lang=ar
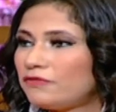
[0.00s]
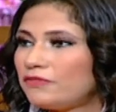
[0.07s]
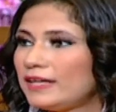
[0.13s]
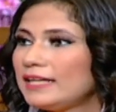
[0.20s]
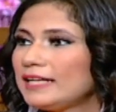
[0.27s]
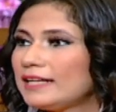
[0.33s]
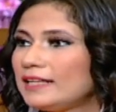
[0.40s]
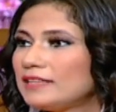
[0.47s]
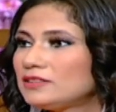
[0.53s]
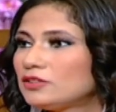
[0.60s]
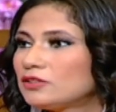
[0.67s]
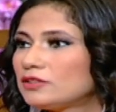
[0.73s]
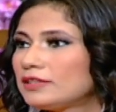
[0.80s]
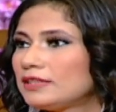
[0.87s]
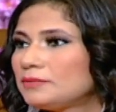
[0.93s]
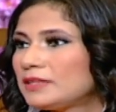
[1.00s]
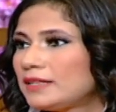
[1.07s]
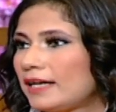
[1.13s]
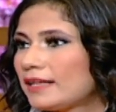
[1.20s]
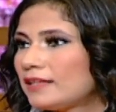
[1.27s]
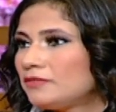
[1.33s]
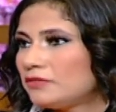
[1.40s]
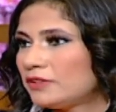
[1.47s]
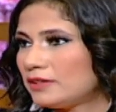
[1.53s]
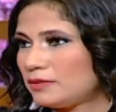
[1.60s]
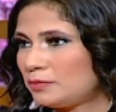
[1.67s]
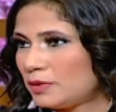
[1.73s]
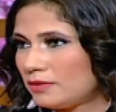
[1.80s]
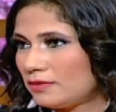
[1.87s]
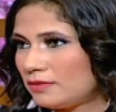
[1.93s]
فالخلايا السرطانيه بتتحكم في
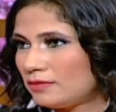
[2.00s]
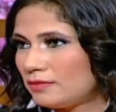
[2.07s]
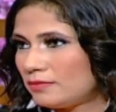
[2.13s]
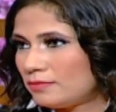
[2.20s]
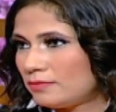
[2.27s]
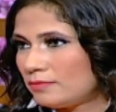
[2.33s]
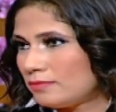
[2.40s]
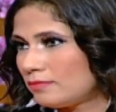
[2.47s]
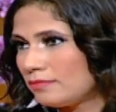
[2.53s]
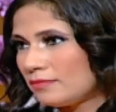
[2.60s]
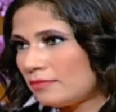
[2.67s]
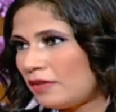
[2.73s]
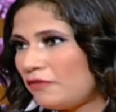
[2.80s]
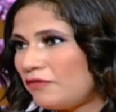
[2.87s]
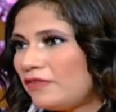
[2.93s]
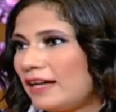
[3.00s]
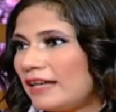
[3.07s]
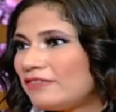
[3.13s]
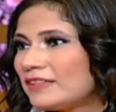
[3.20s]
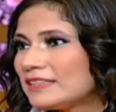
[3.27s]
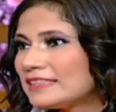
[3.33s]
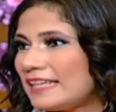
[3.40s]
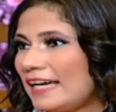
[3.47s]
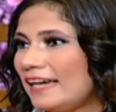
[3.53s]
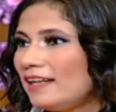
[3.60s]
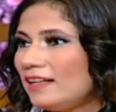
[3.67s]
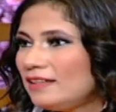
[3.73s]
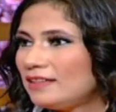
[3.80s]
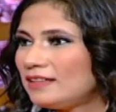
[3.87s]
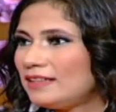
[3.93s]
جسمك مم.
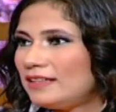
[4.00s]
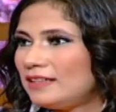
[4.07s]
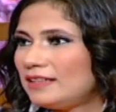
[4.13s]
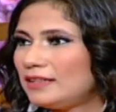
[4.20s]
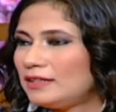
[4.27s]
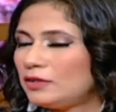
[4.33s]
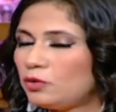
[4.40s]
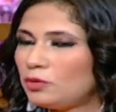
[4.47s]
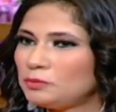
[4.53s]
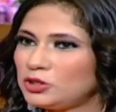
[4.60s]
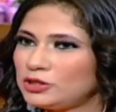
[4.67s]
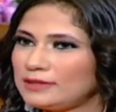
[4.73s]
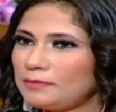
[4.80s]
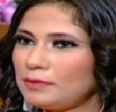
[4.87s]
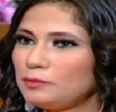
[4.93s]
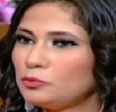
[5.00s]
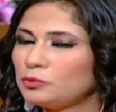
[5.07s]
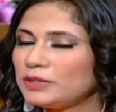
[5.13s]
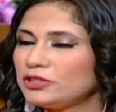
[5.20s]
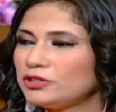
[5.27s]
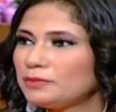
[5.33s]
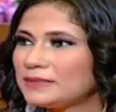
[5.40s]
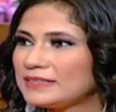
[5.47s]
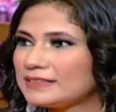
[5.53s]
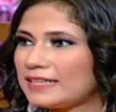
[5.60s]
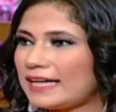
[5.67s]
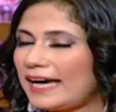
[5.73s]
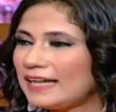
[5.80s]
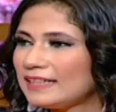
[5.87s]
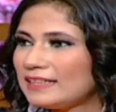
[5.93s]
فالزعل آه، هو مش سبب مباشر بس
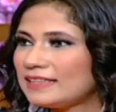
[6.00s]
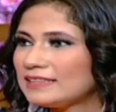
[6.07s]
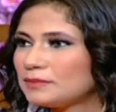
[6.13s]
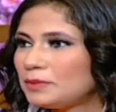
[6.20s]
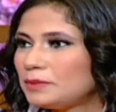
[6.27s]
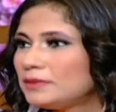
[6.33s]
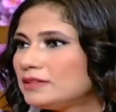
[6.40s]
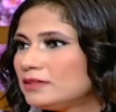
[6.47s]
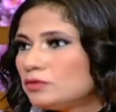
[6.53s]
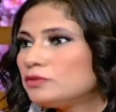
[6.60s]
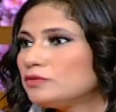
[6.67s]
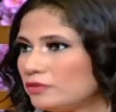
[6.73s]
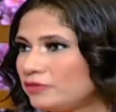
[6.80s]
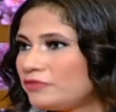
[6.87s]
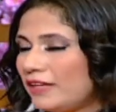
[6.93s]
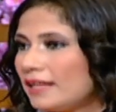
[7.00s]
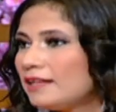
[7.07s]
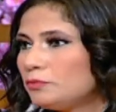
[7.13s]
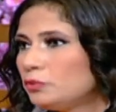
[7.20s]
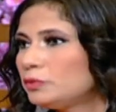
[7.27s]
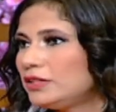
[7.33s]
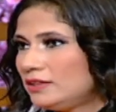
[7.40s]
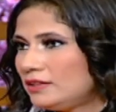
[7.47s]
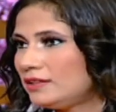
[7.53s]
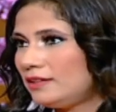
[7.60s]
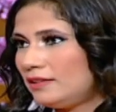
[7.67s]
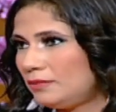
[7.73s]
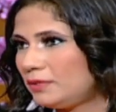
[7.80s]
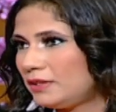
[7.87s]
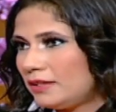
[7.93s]
احد اسباب ان فعلا ممكن يجي
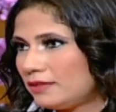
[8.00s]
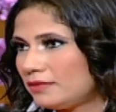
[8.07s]
للبلد. احد